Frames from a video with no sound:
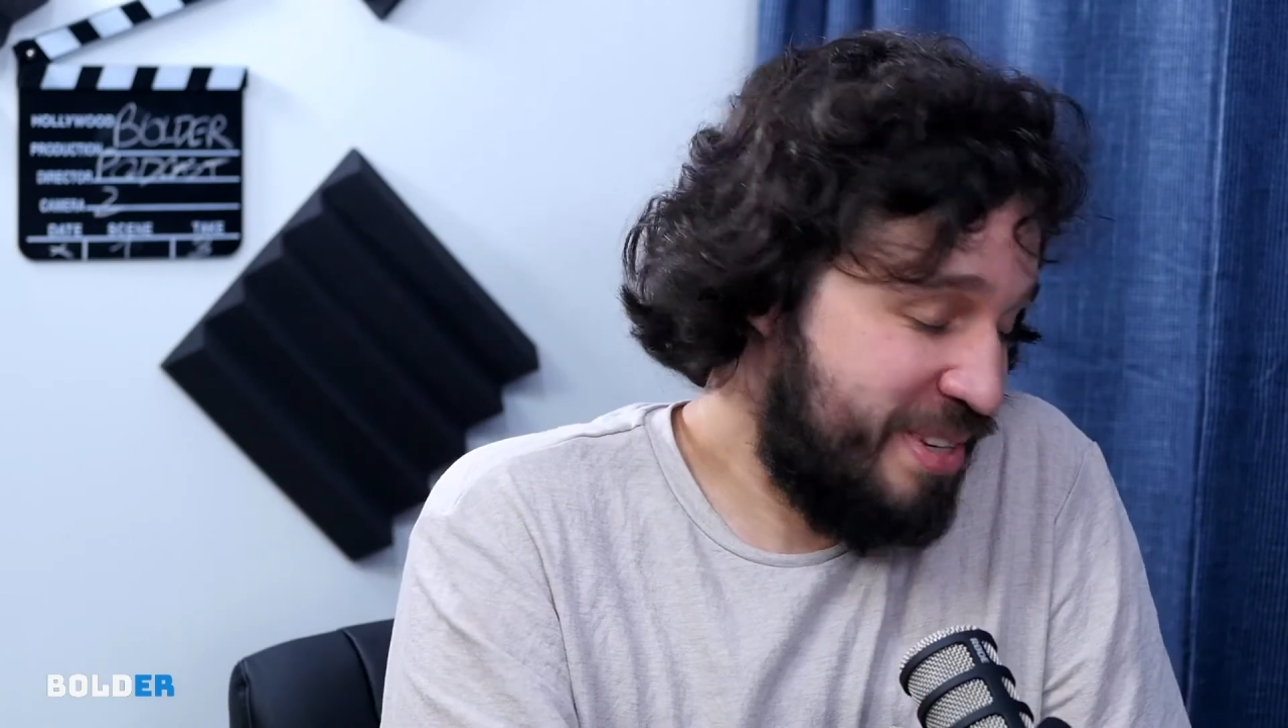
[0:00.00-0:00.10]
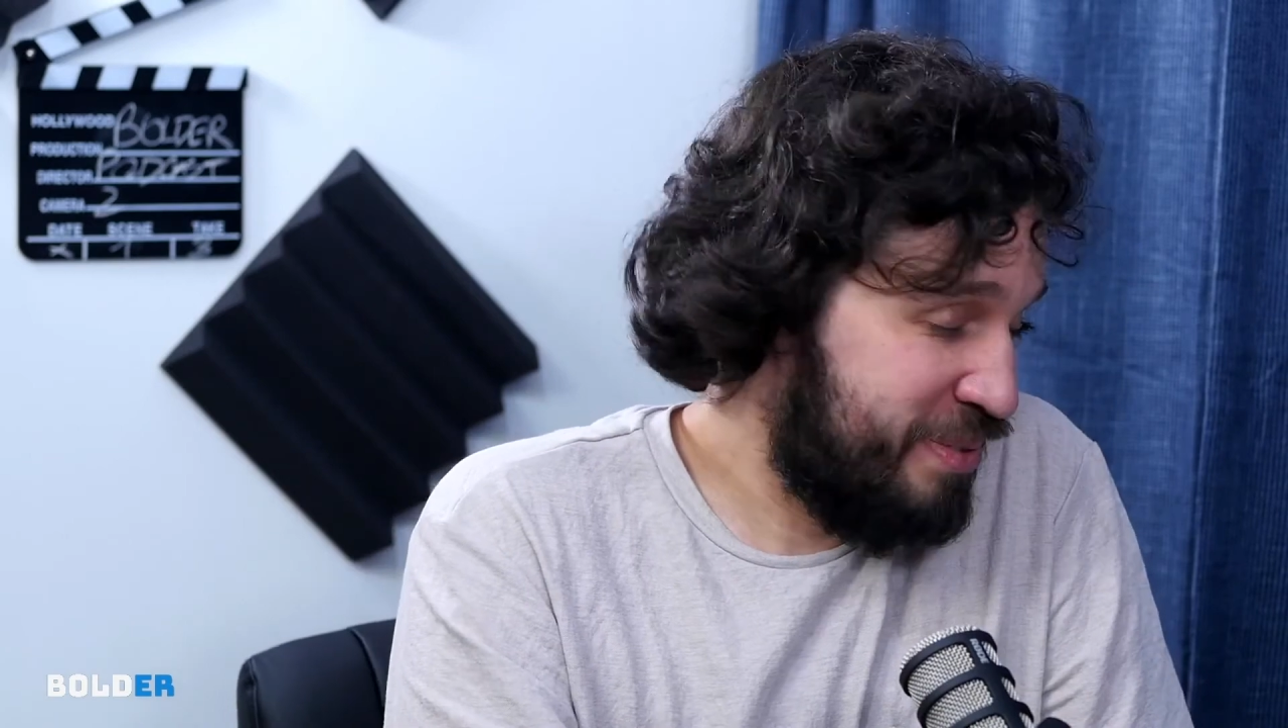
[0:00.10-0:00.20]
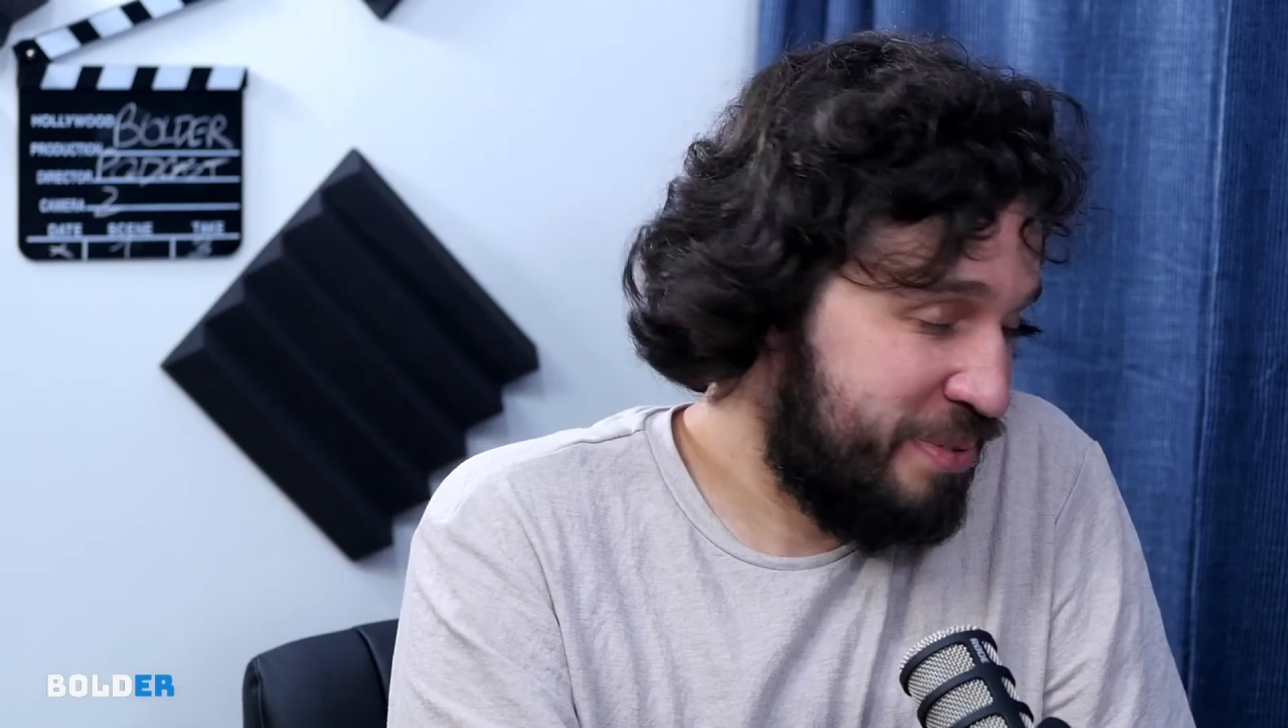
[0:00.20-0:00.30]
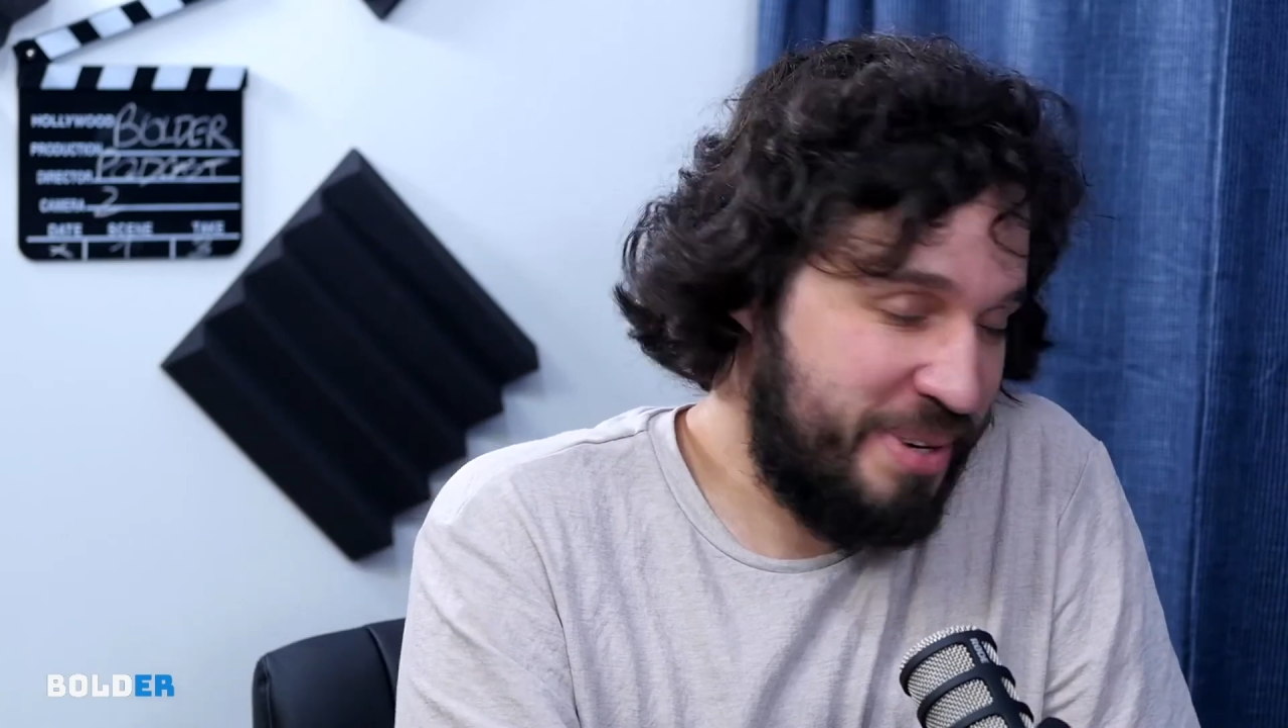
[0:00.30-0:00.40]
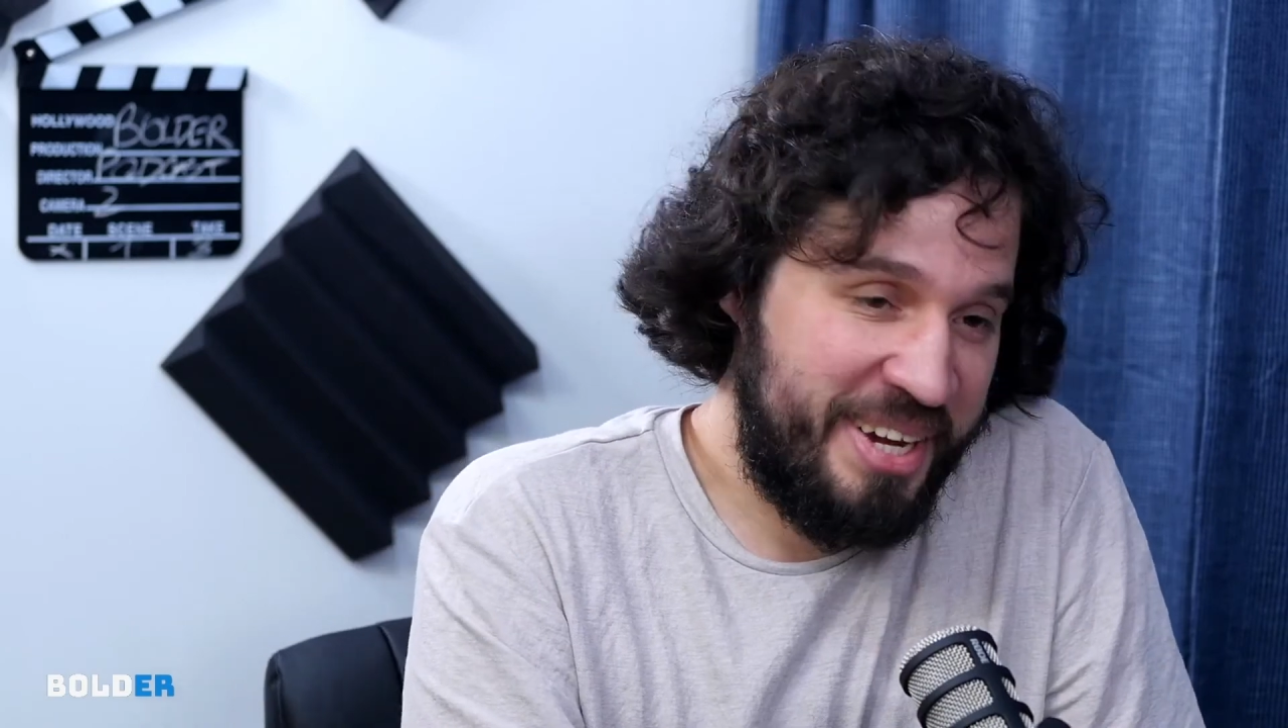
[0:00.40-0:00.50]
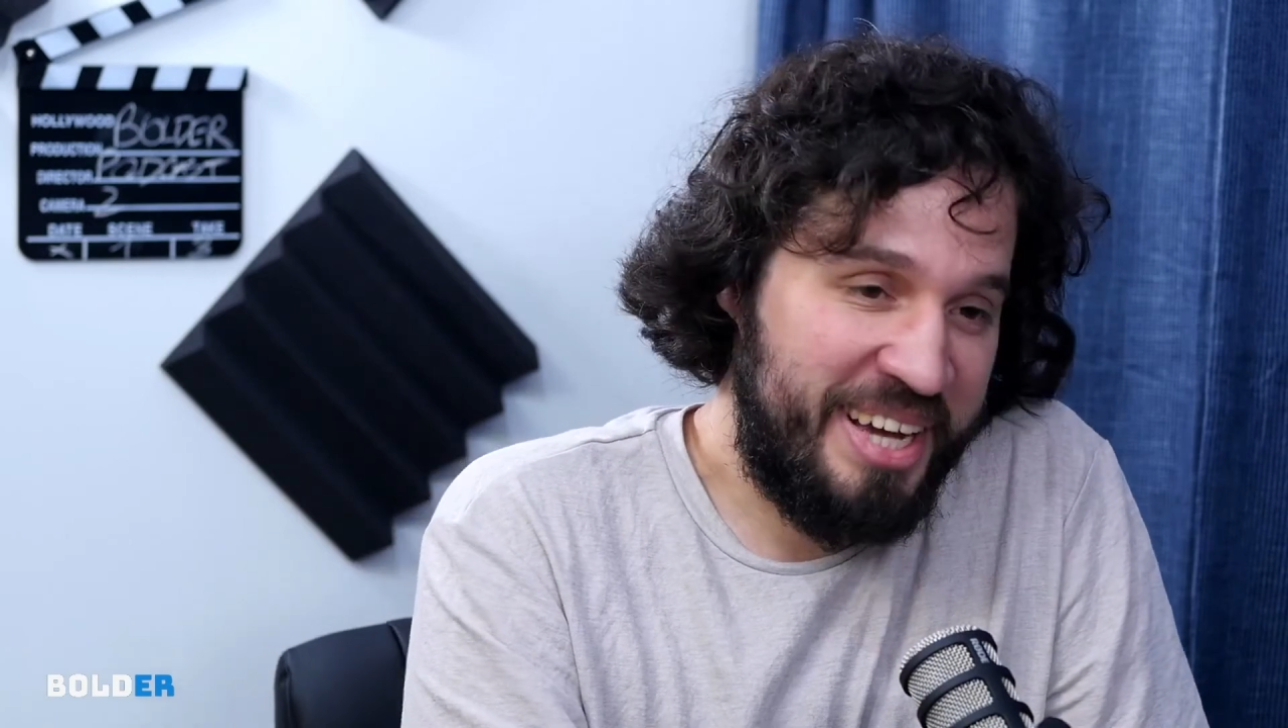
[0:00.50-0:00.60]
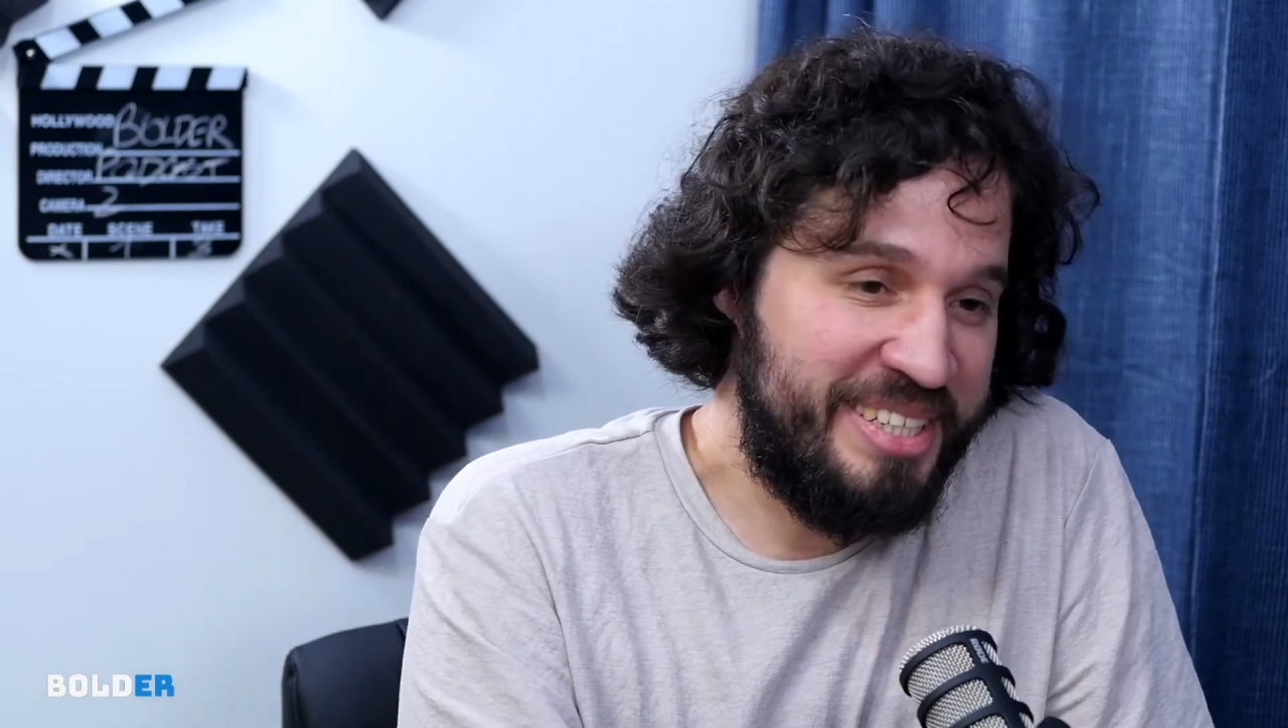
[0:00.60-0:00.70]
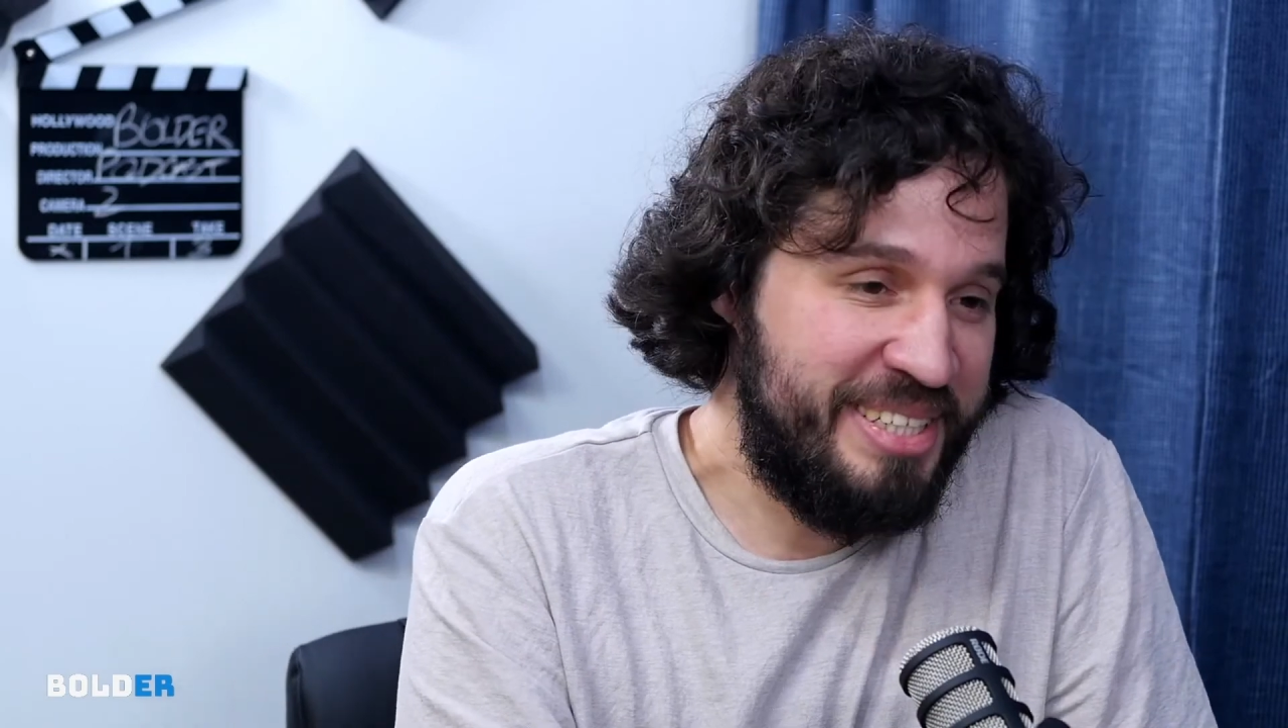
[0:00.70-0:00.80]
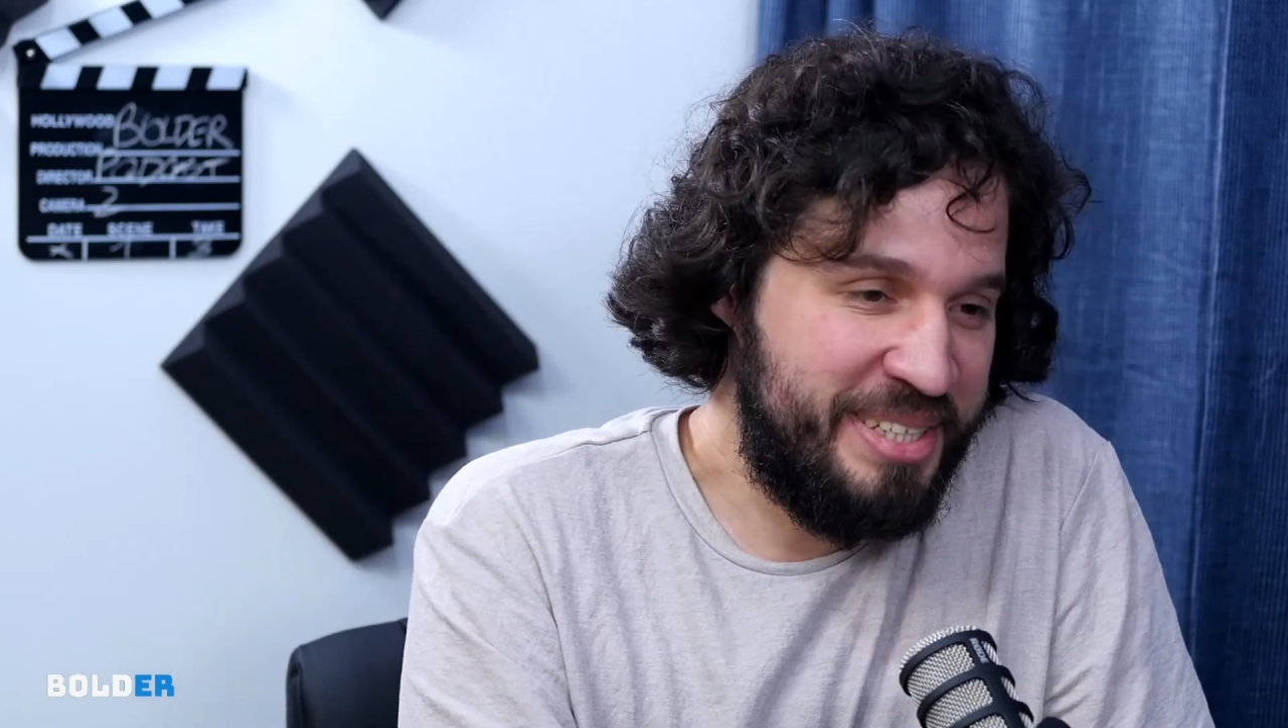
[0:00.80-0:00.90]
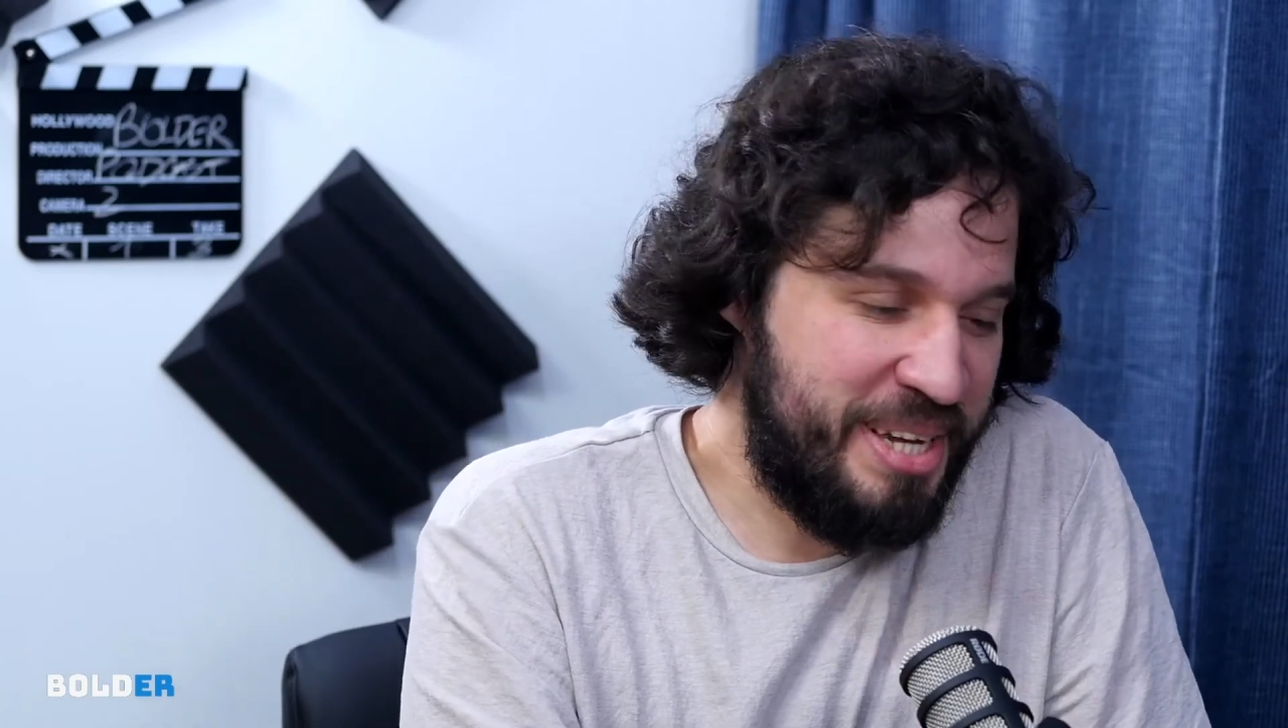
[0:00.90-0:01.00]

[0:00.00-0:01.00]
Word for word: eu tô, a gente